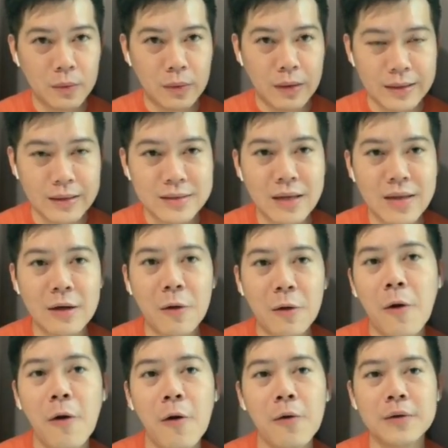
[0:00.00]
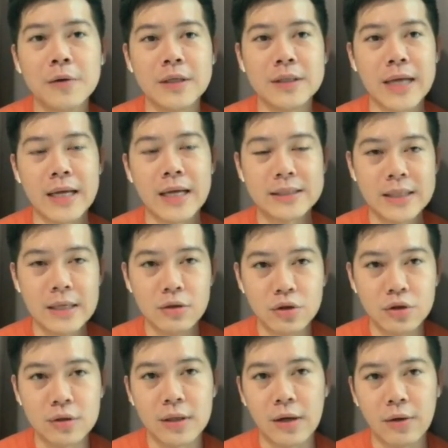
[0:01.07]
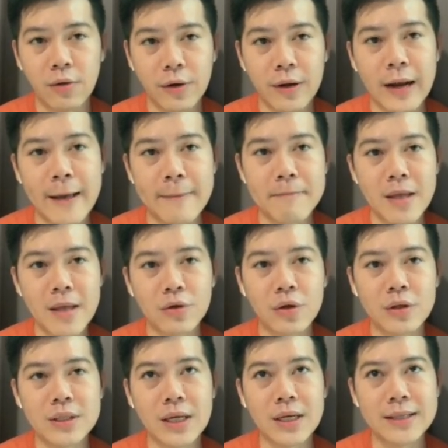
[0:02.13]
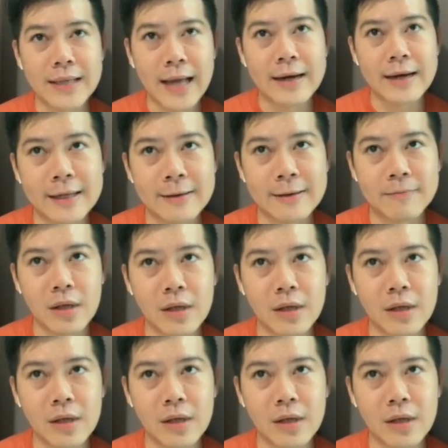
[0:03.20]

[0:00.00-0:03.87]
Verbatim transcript: 两到三天过后，你才正式的回来面对这个力，